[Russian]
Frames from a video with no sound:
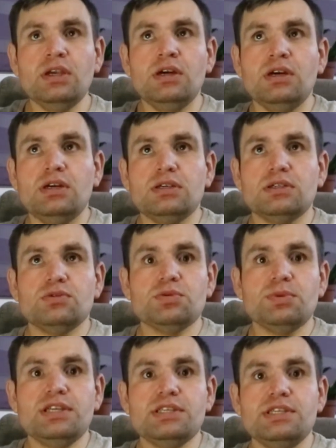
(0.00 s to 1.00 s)
Э, ну,
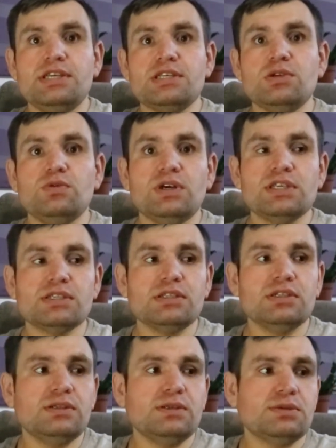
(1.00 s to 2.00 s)
смотрите, если у вас,
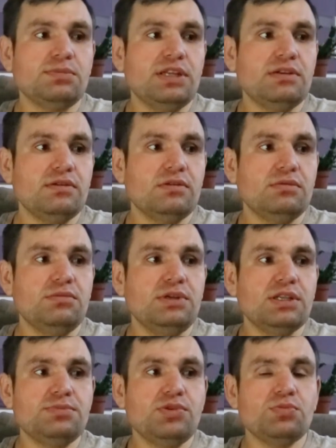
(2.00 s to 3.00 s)
э, мы
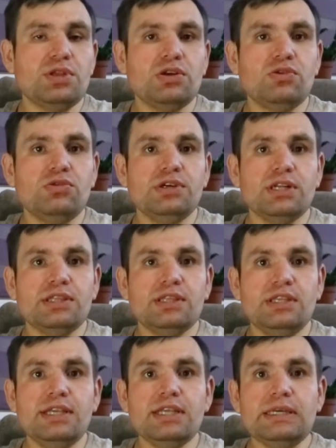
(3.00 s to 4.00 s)
разберем такой
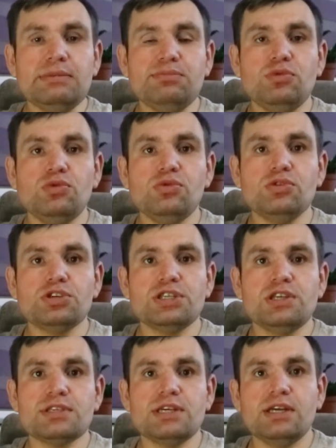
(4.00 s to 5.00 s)
критерий по
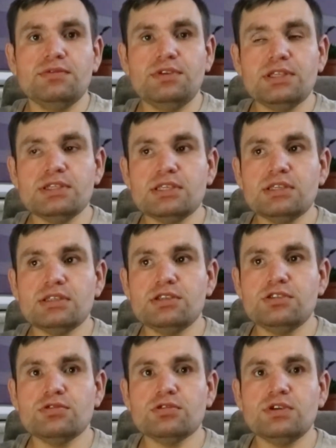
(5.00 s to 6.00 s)
Женевской конвенции
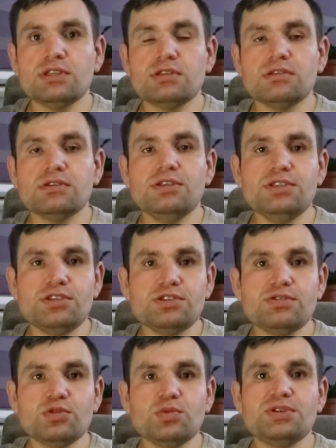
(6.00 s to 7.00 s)

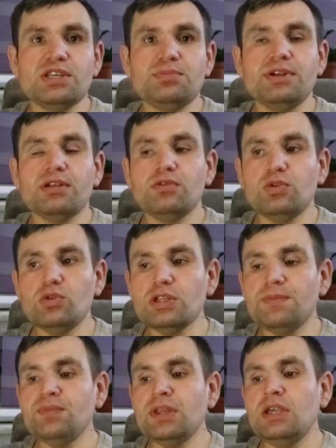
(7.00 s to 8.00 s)
1951
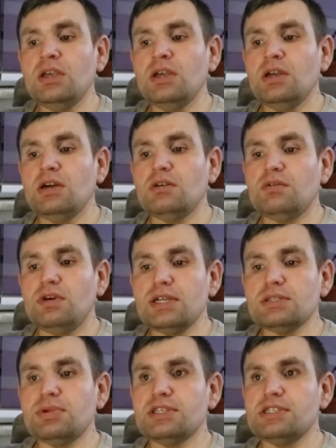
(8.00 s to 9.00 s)
года, а
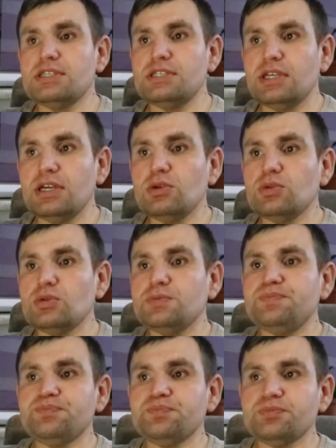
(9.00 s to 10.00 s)
вас притесняют
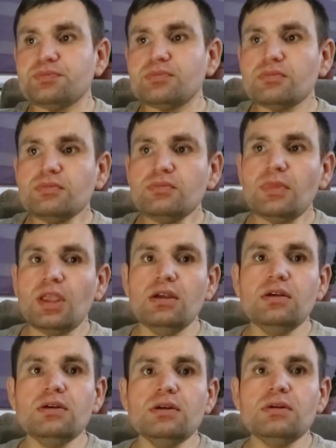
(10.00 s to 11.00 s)

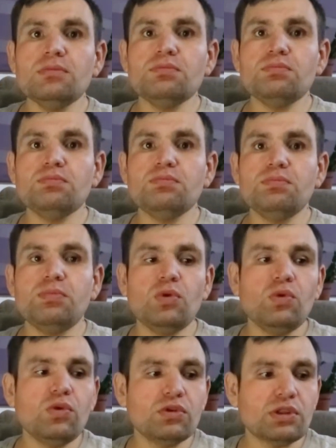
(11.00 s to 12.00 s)
а,
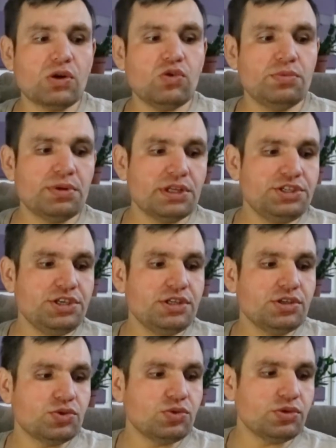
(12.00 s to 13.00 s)
по такой причине,
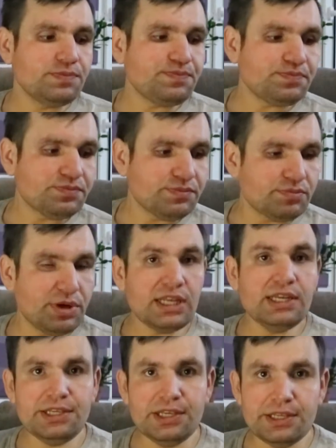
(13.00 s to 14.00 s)
что по
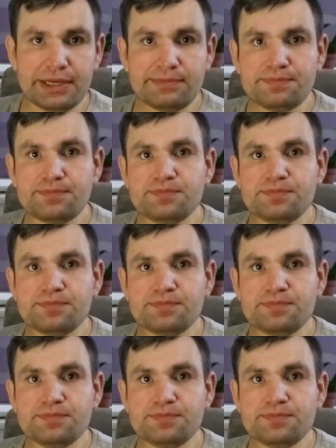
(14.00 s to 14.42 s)
религии, да,